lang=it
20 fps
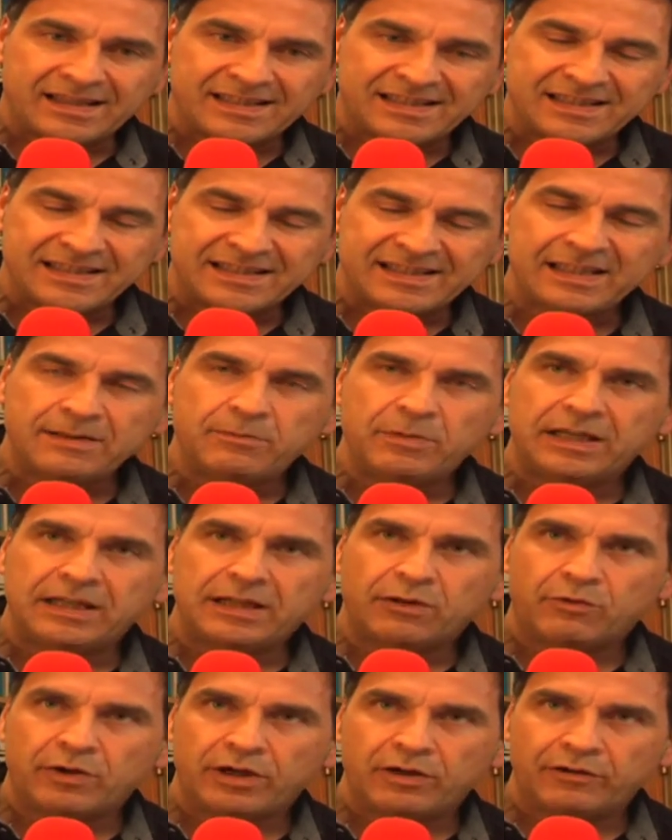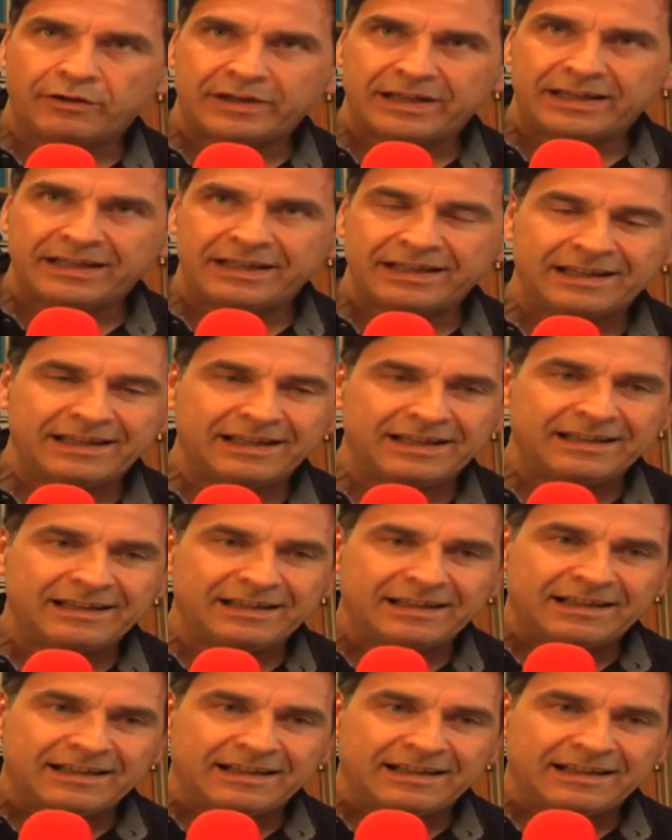sensibili a quello che